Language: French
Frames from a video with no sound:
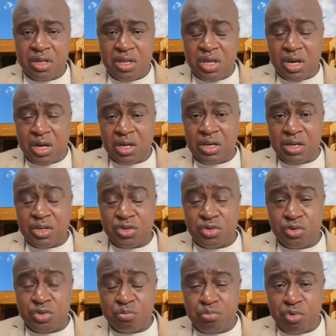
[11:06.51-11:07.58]
qui rendent les
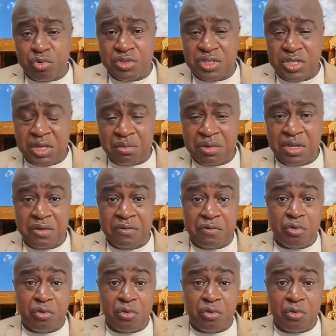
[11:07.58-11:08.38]
choses possibles, qui